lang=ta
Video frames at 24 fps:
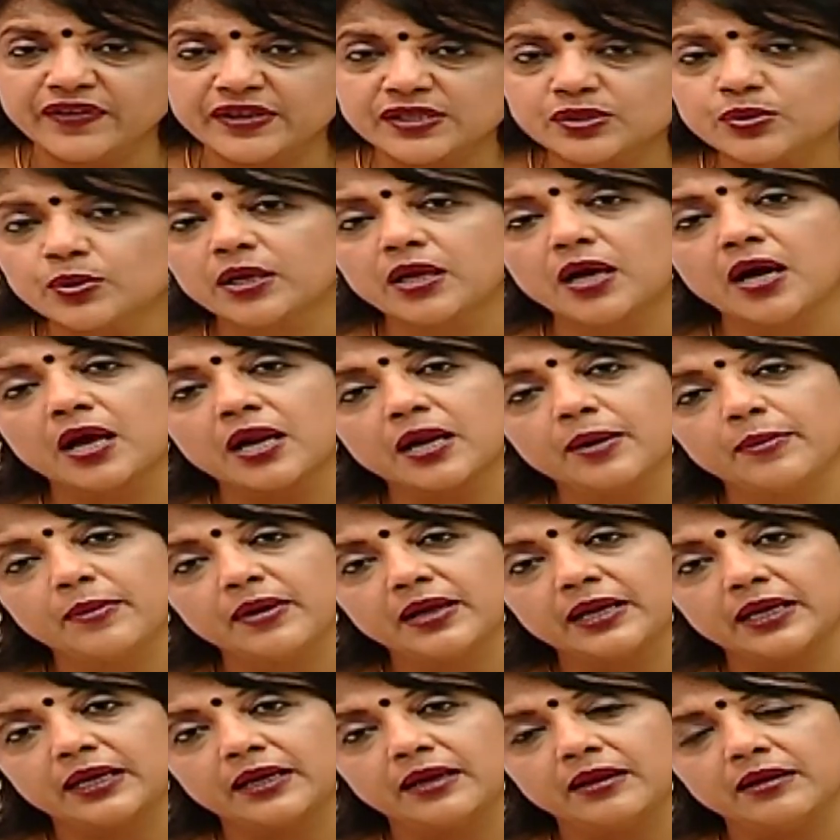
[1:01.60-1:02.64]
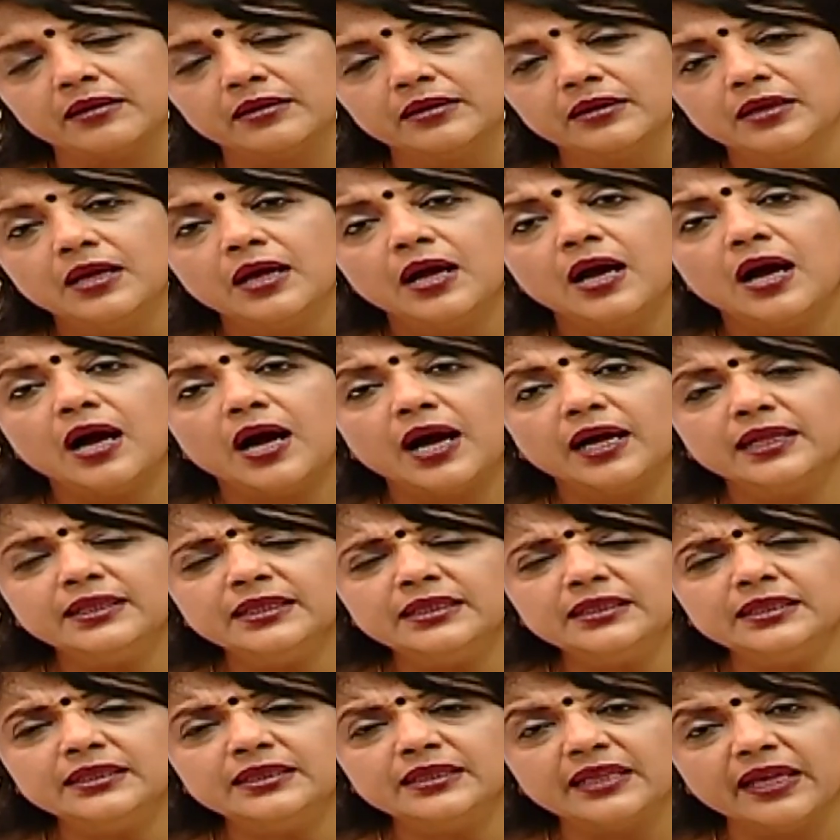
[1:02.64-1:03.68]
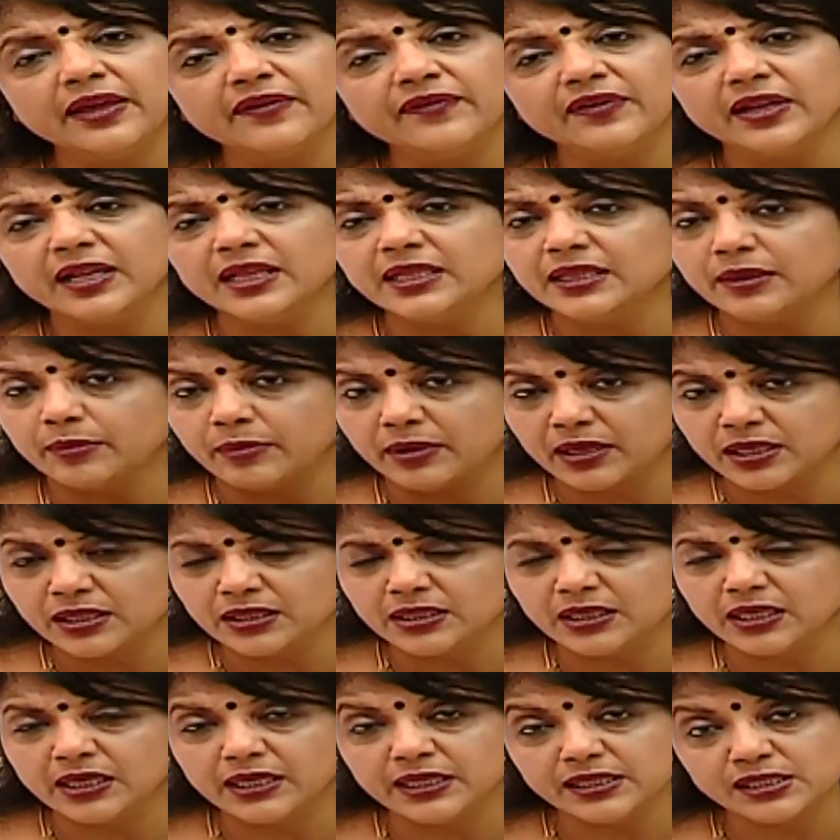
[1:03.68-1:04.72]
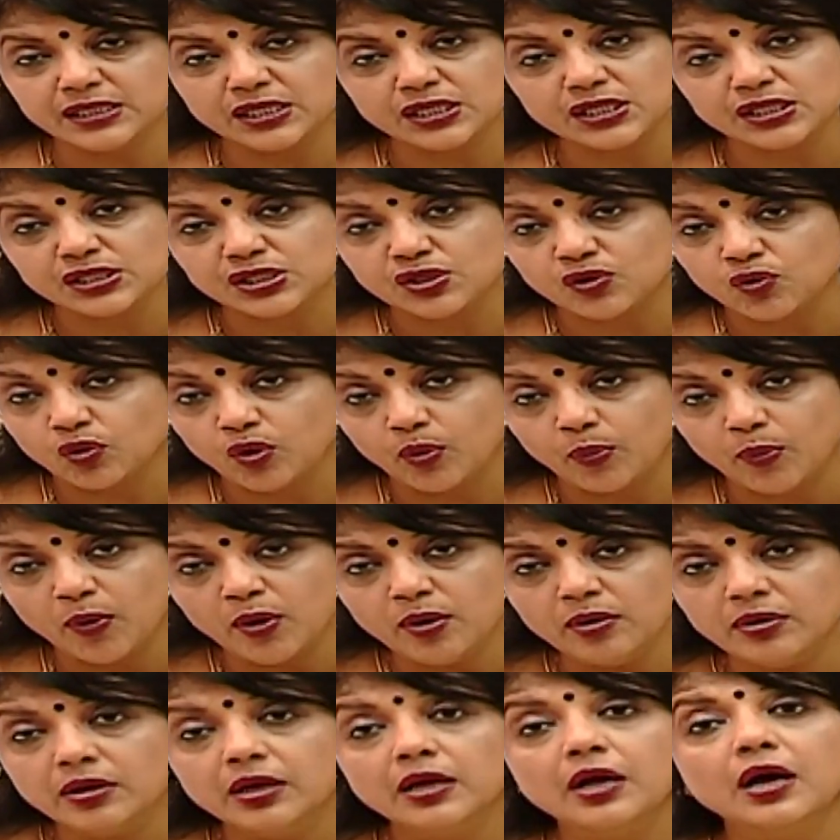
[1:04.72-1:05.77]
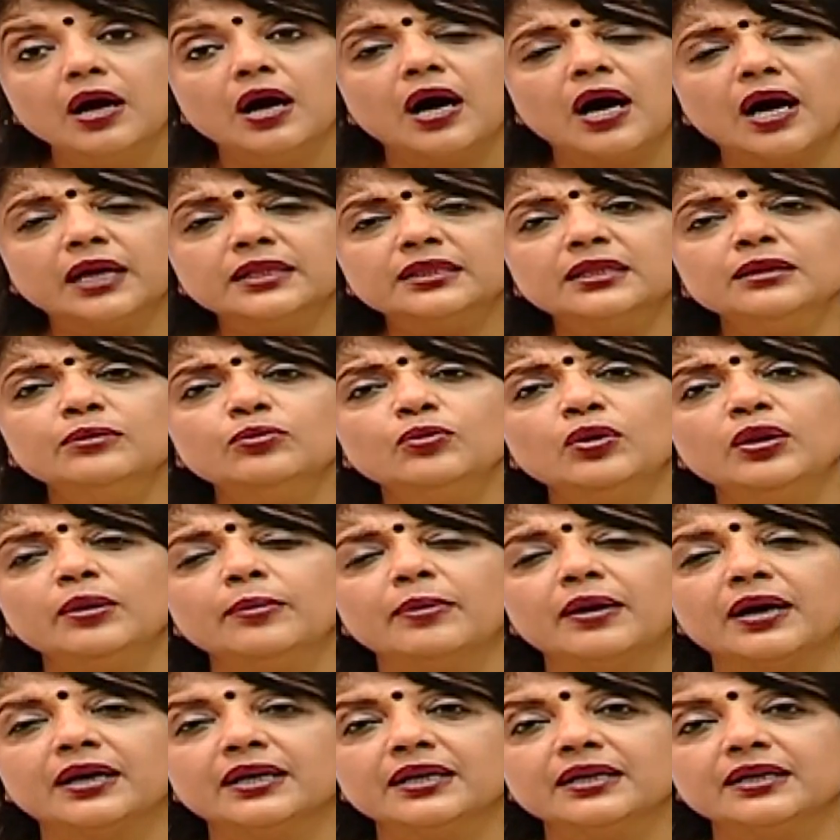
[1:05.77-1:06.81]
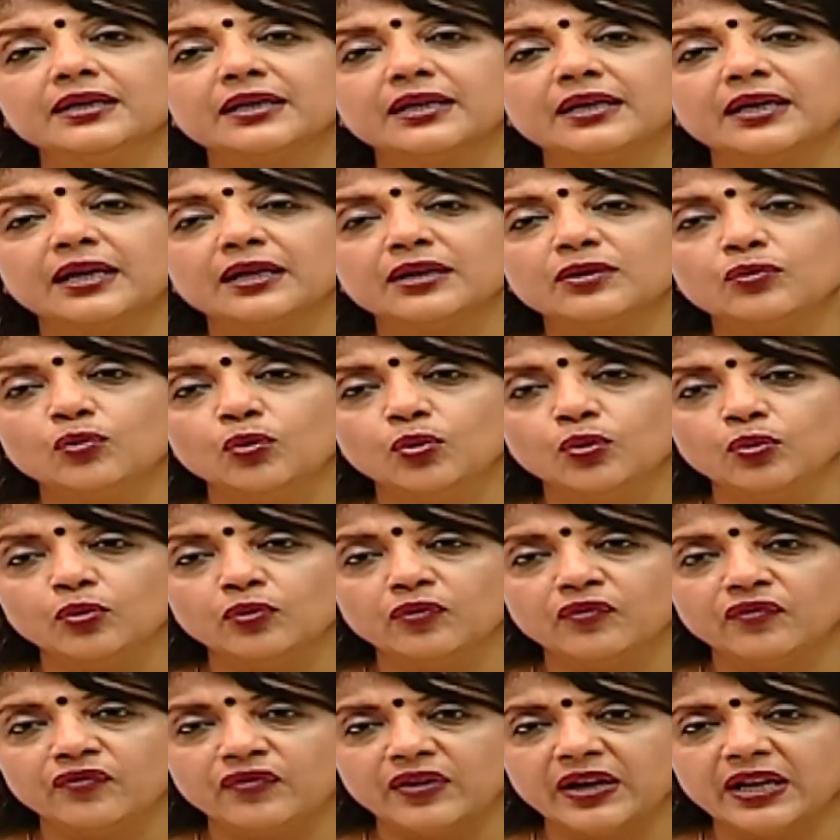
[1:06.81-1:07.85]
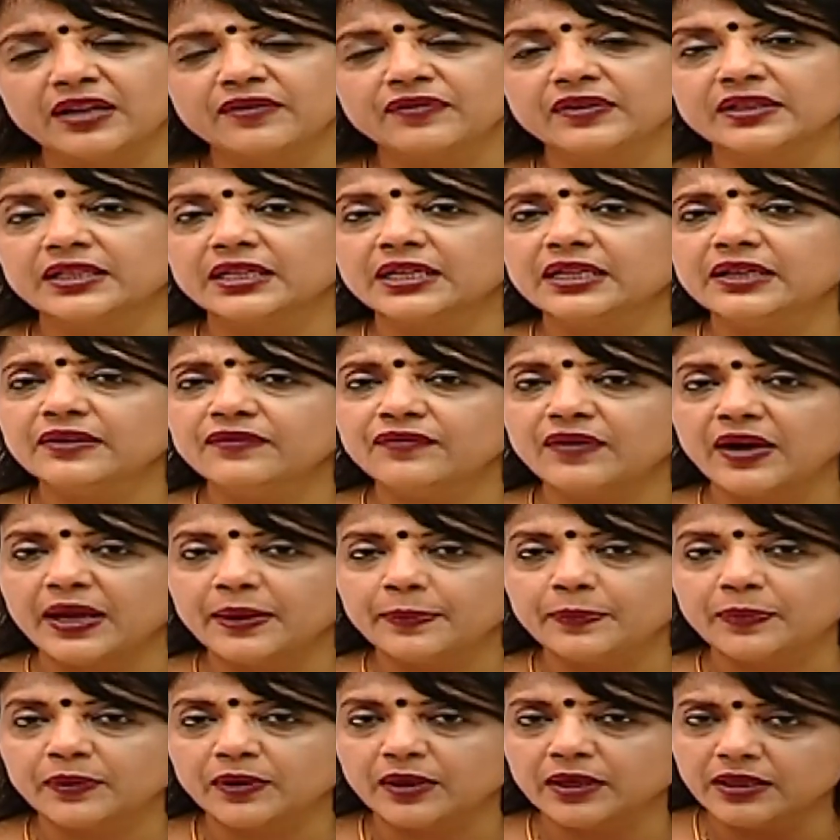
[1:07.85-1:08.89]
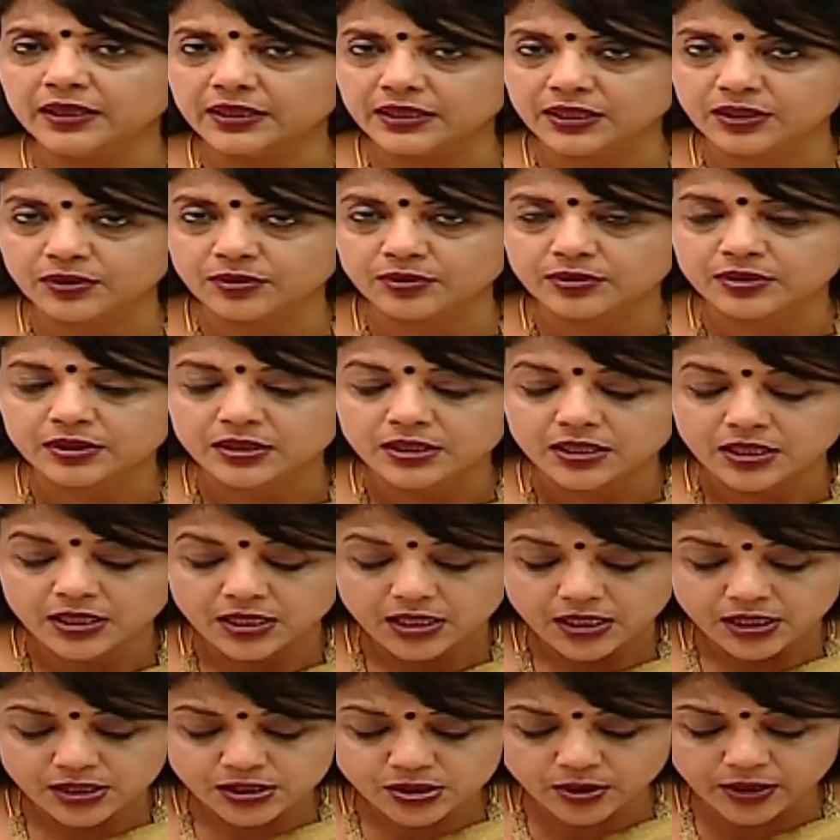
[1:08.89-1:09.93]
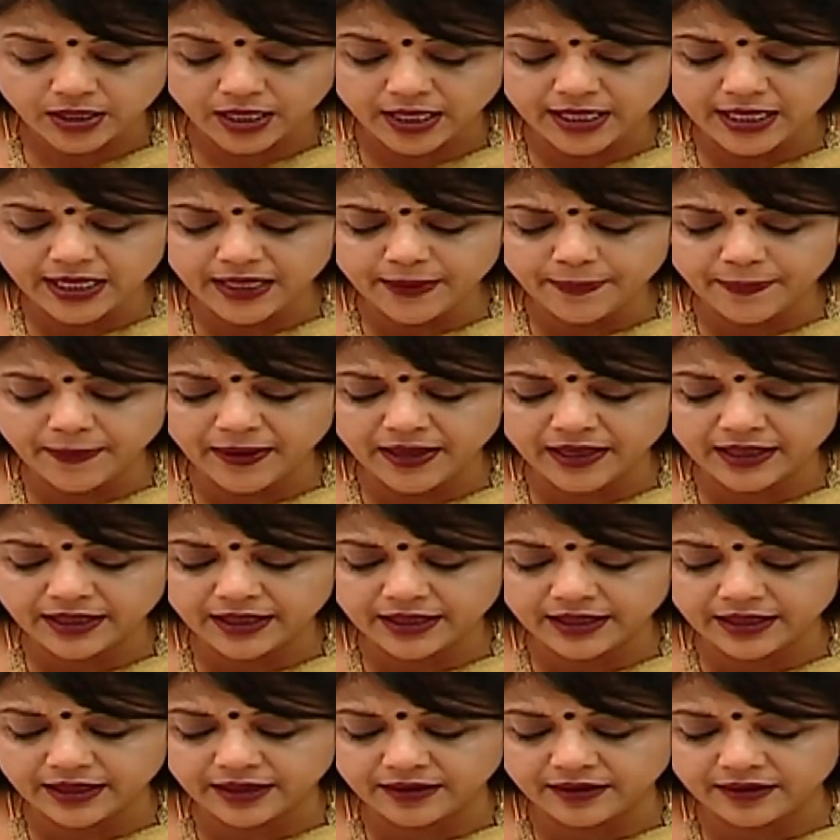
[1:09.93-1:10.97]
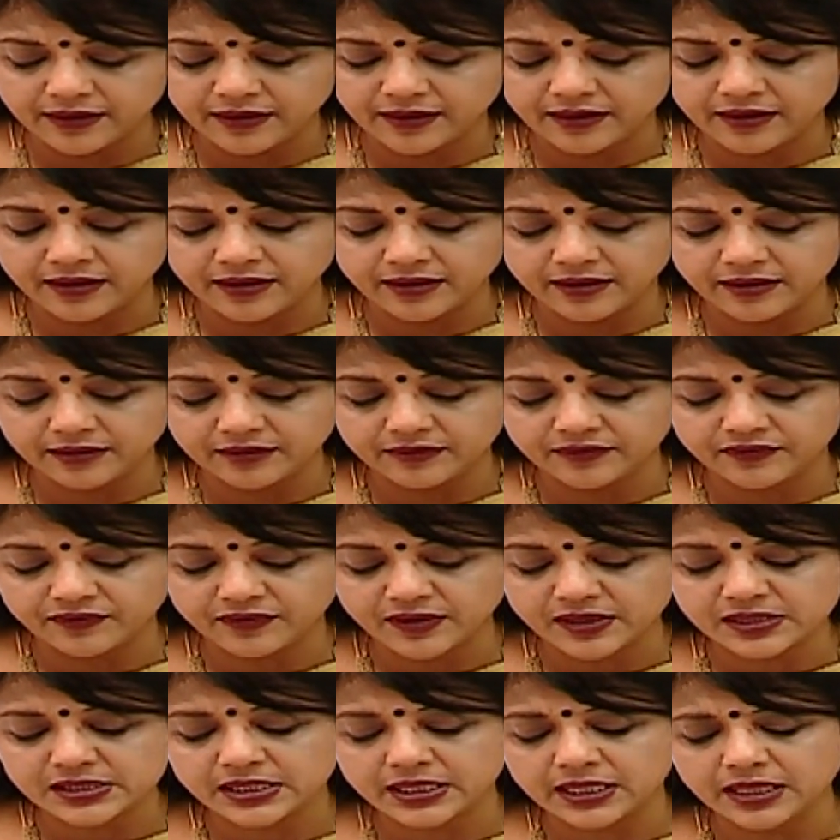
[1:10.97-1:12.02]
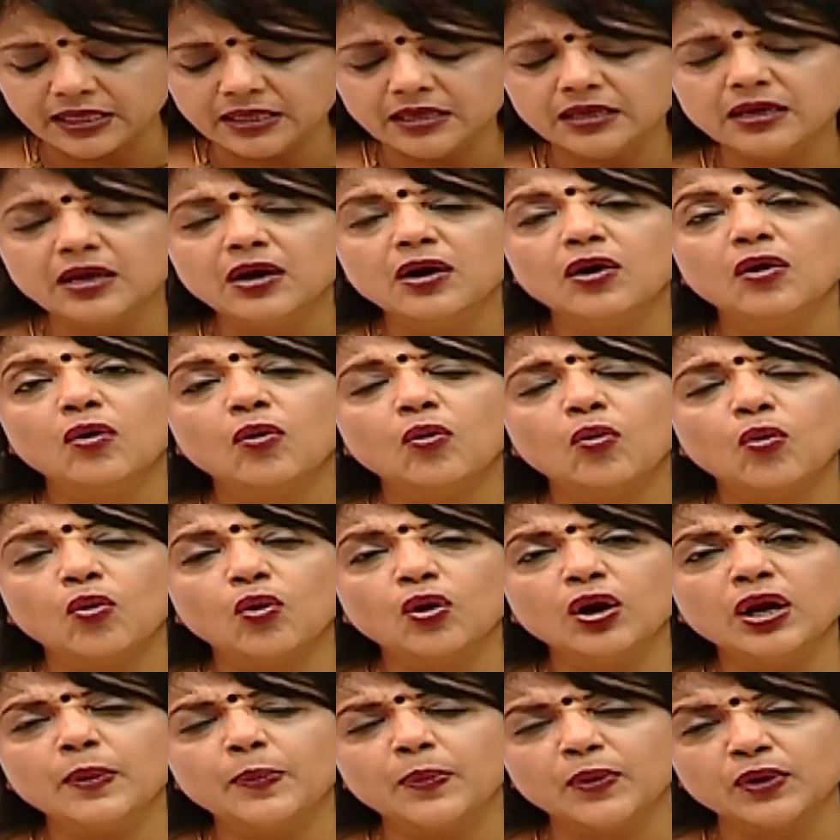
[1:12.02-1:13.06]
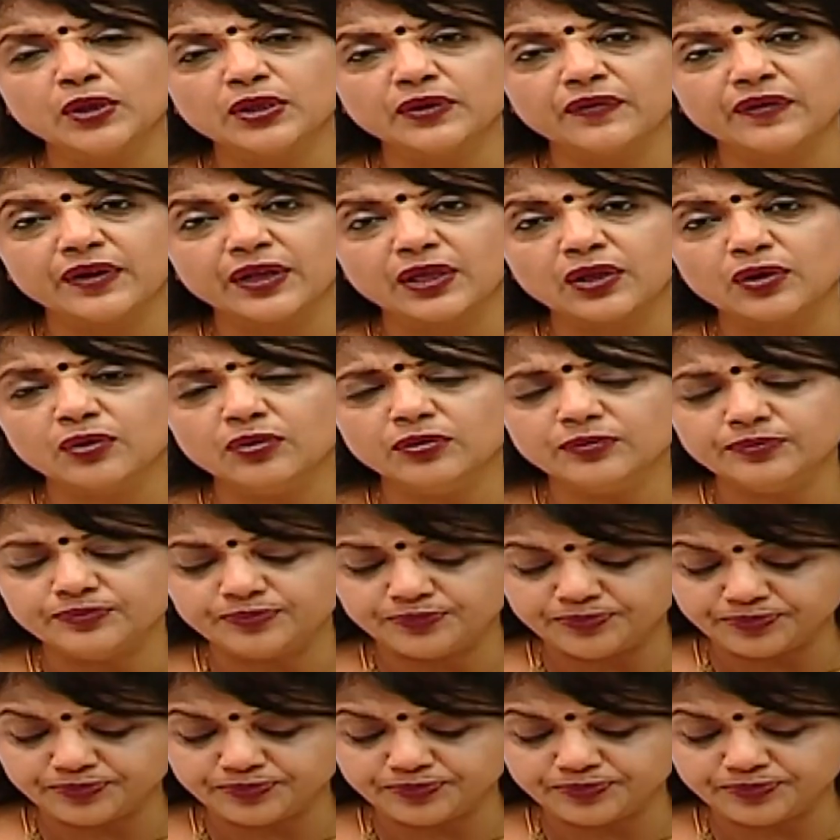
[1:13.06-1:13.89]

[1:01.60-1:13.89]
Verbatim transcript: ஃபேஸ் ஒரு காரணமாக இருக்கலாம் அதுக்கு தேவைன்னா இந்த மருந்துகள் இன்ஜெக்ஷன்ஸ் கொடுப்போம் அதன் மூலமாக கரு வளர்வதற்கு வாய்ப்புகளும் அதிகம் ஸோ கண்டிப்பாக வாசுகி உங்களை பொறுத்த வரைக்கும்